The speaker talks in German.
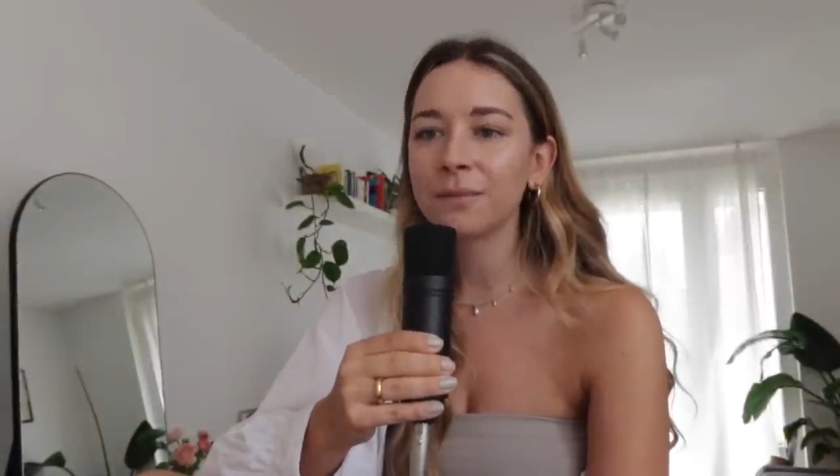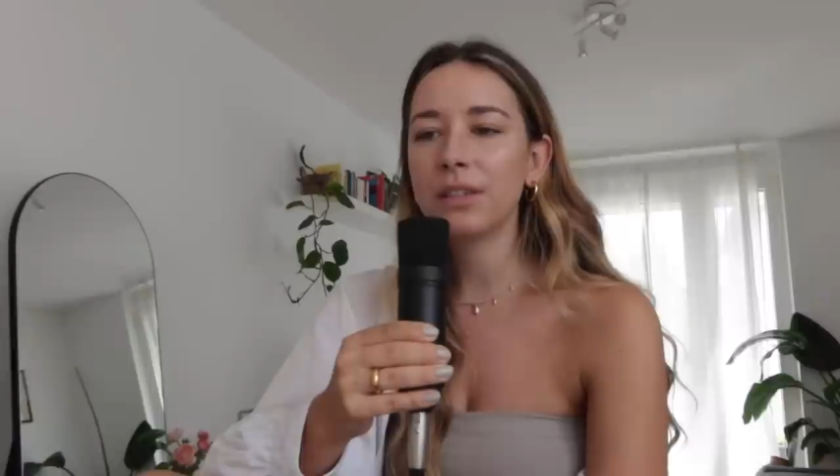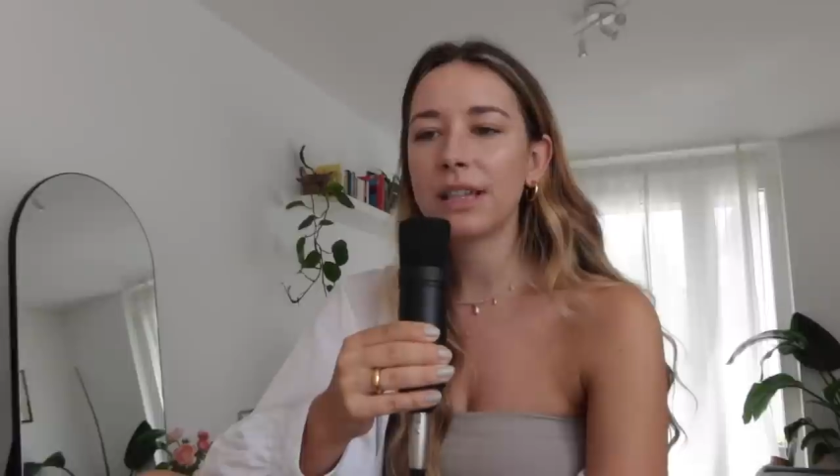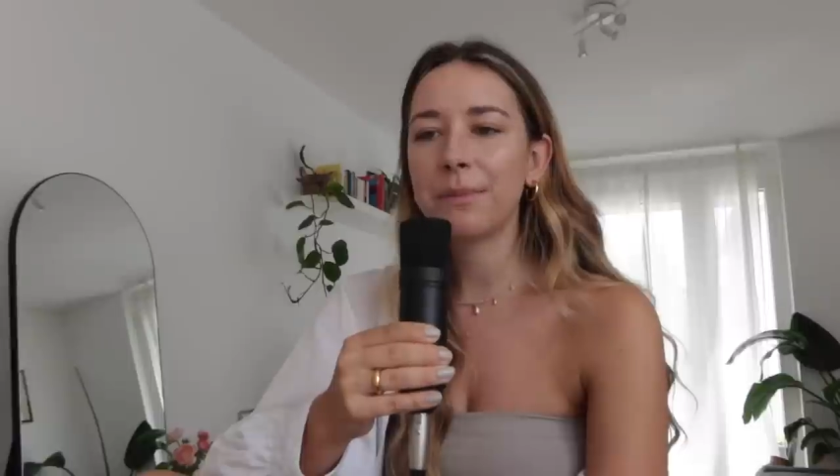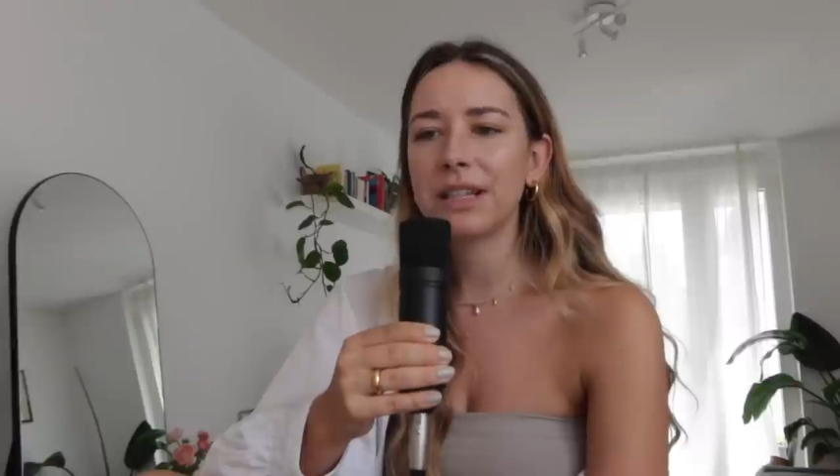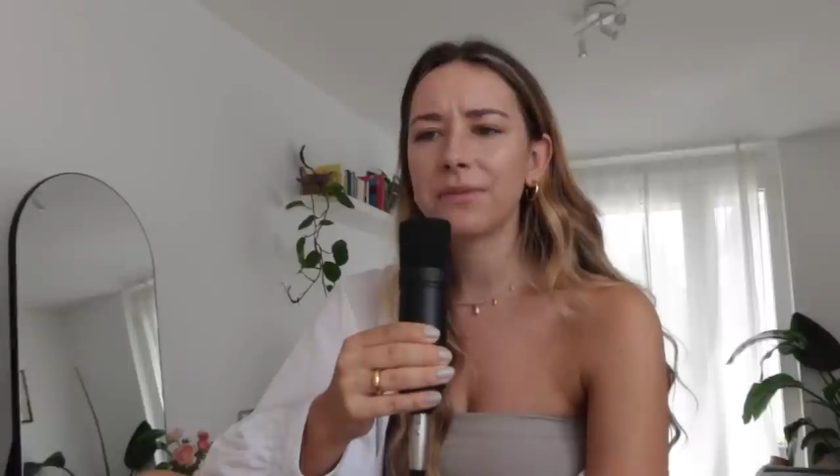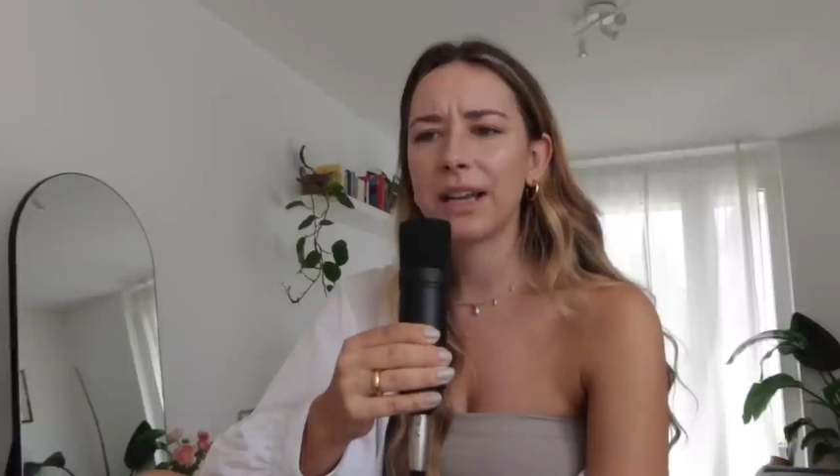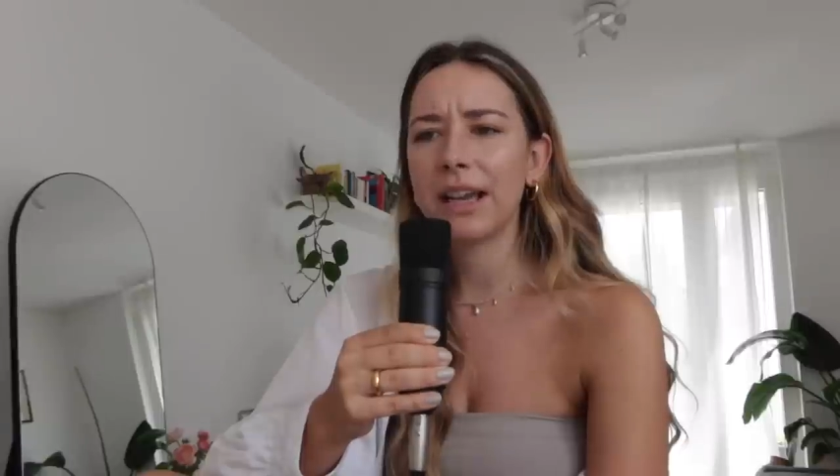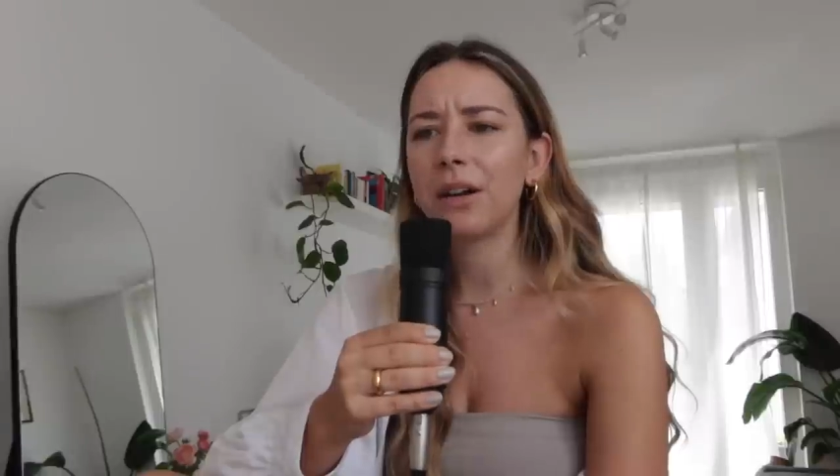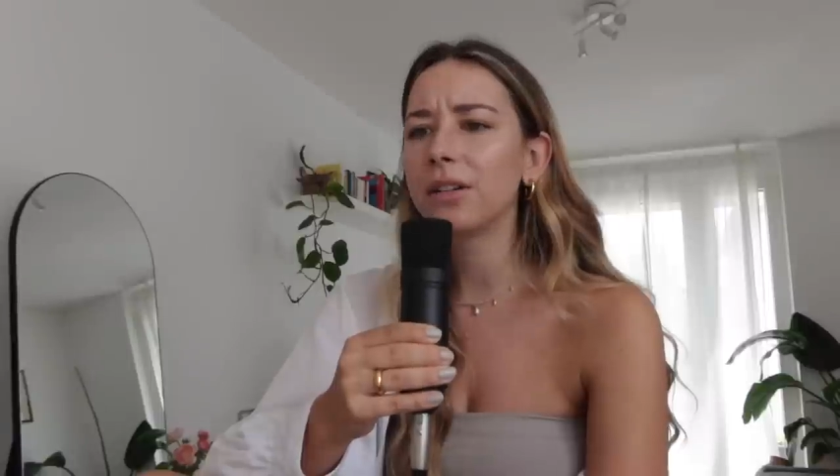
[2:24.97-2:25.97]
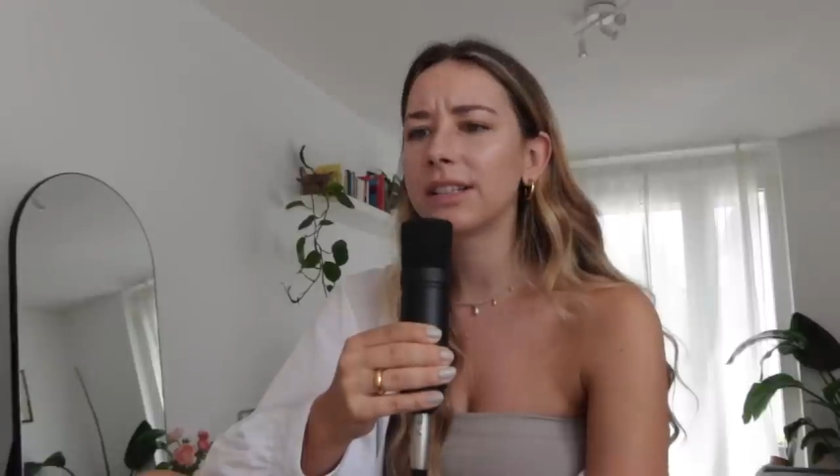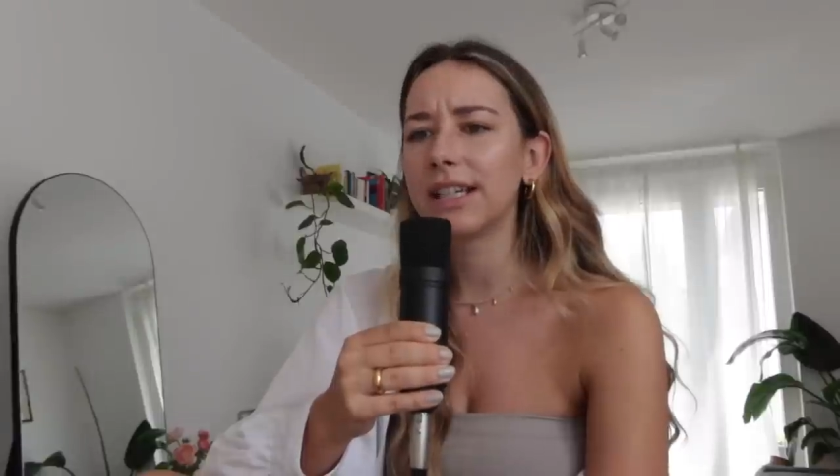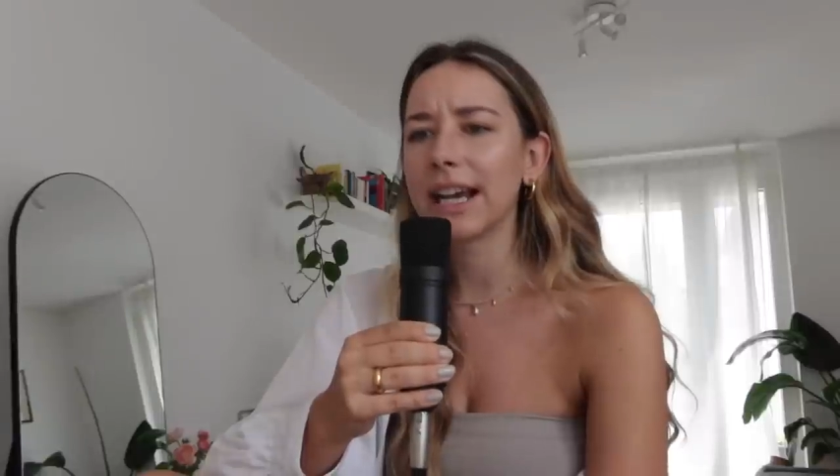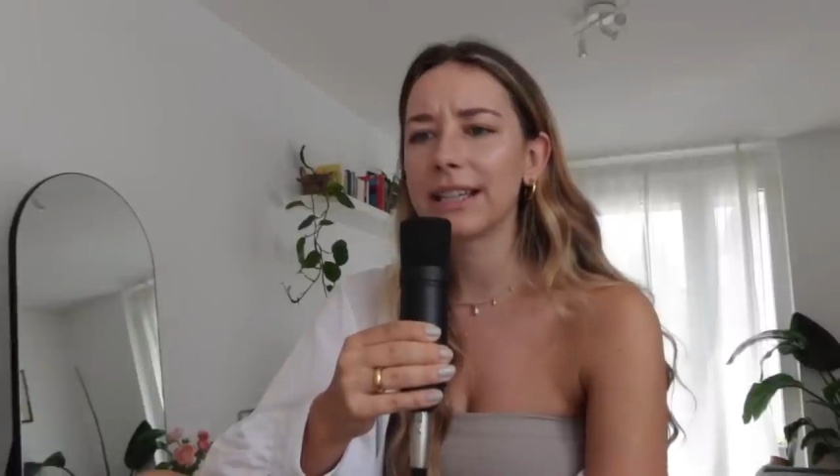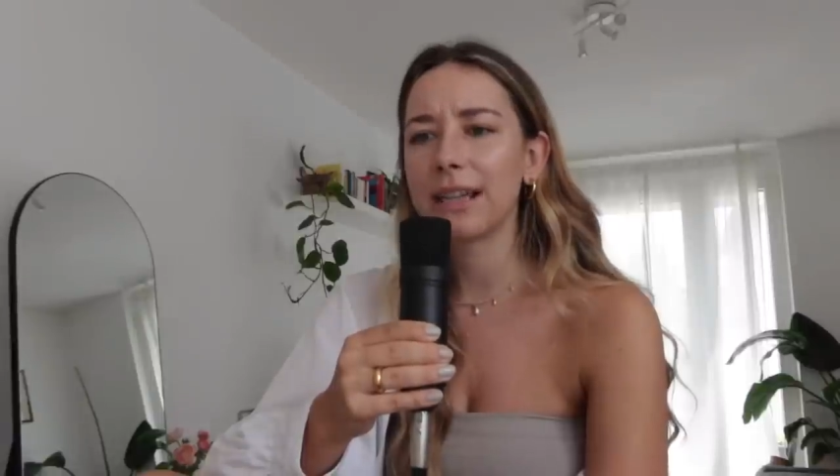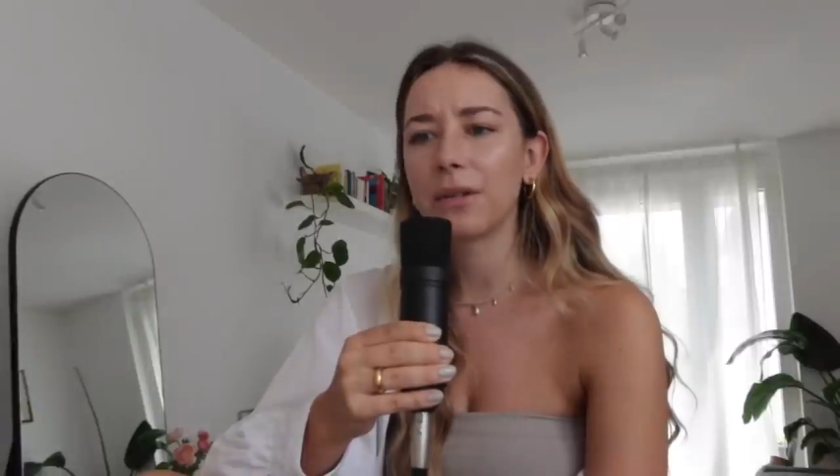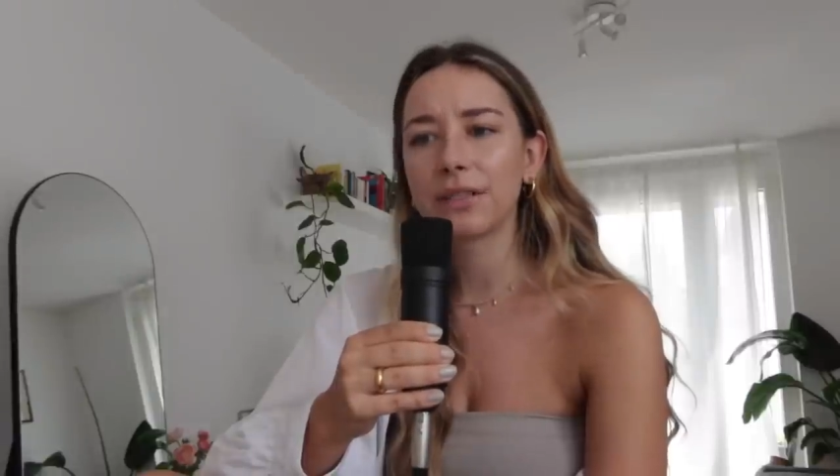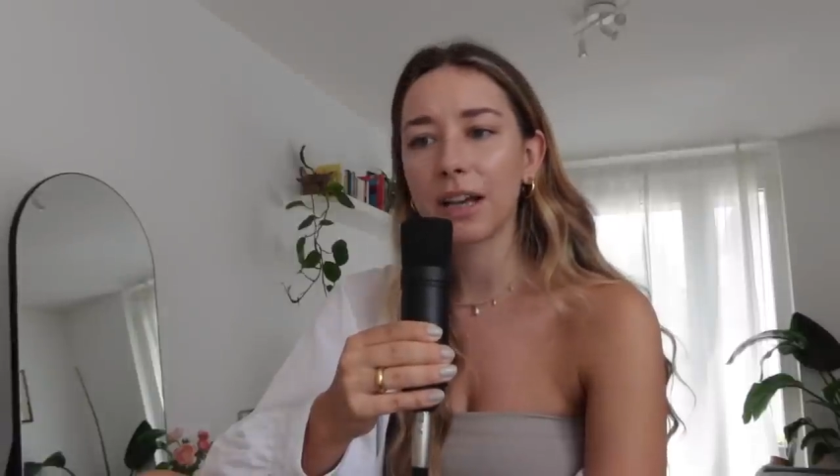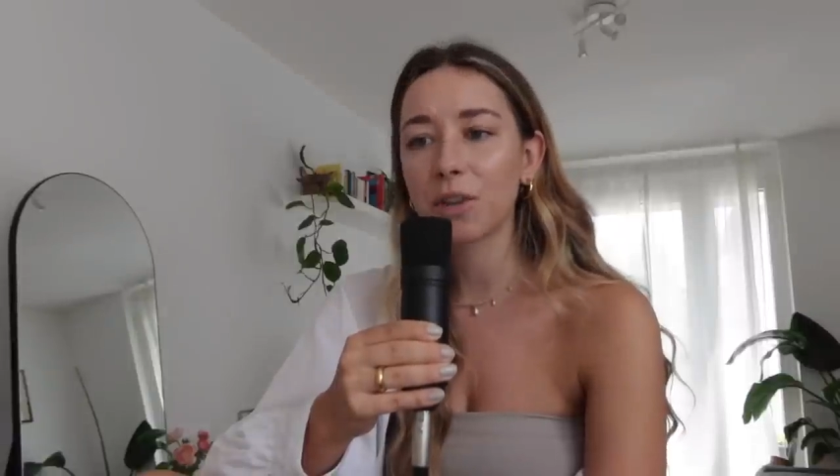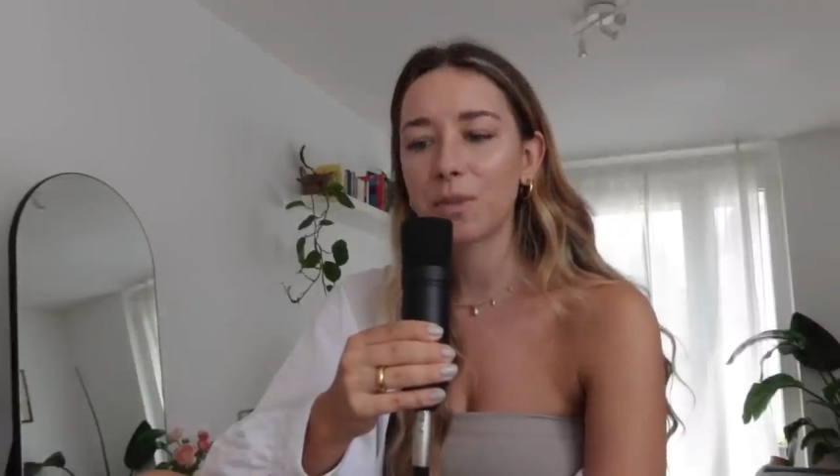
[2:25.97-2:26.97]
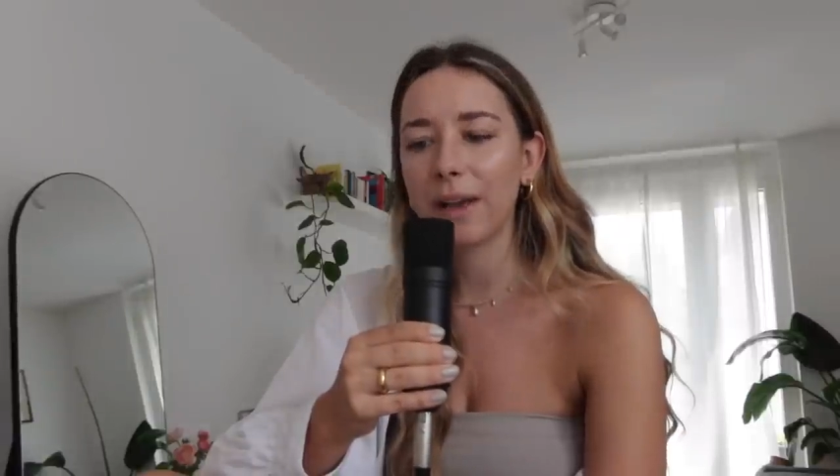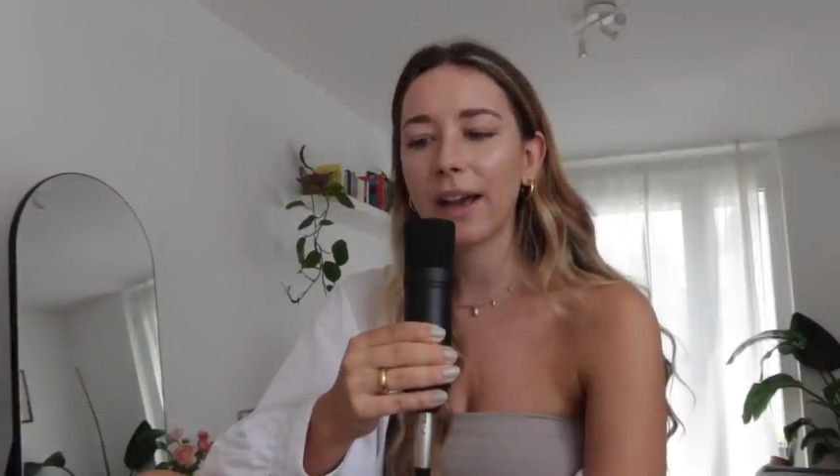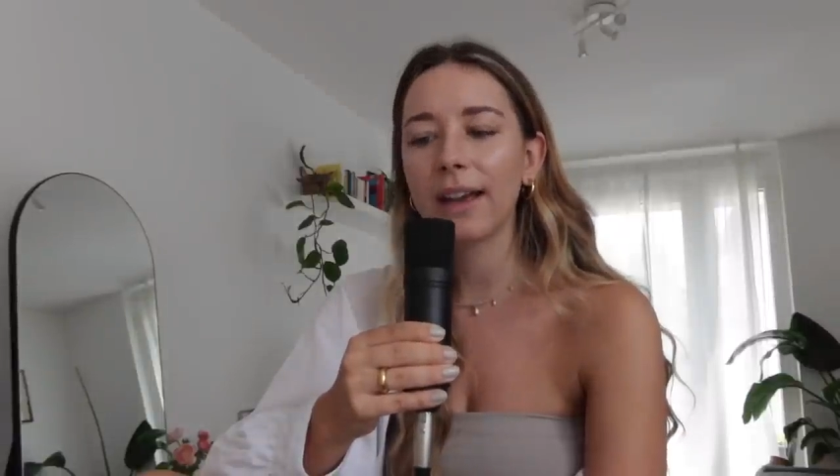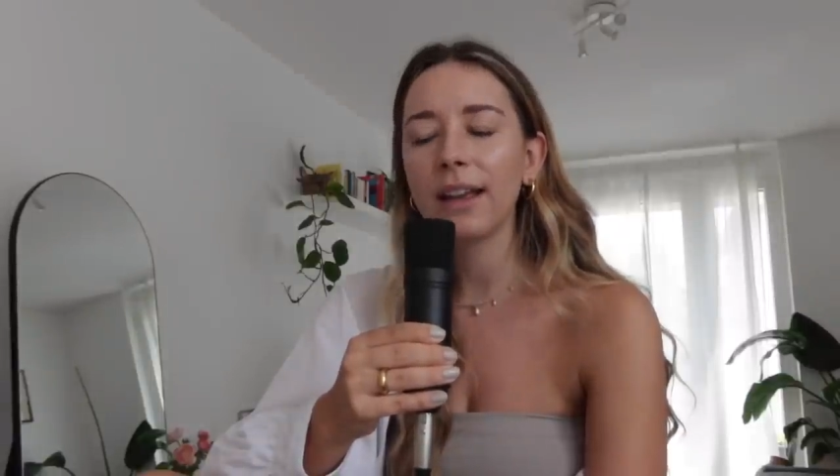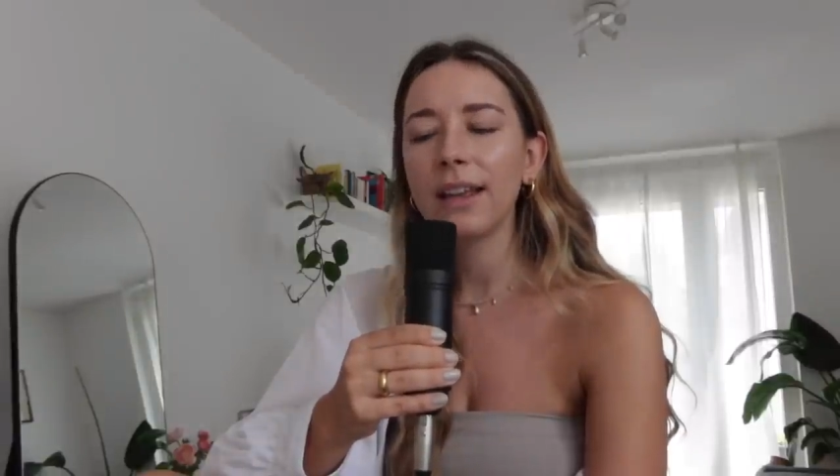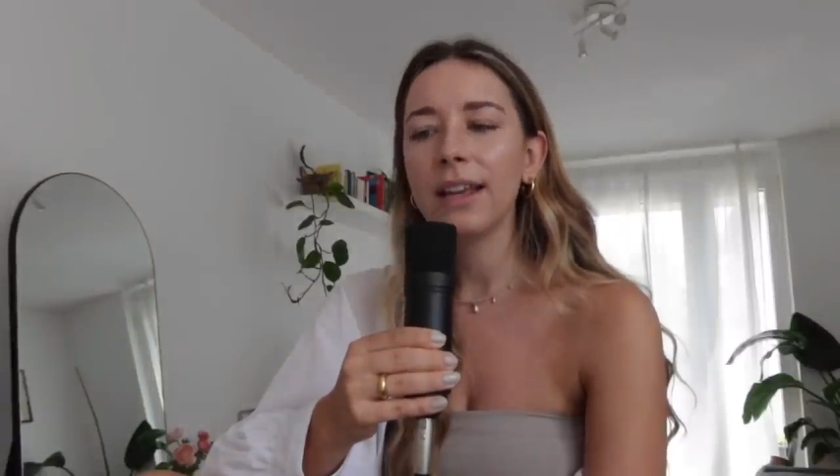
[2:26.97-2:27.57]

Und damals war ja auch die krasse Ausgangssperre.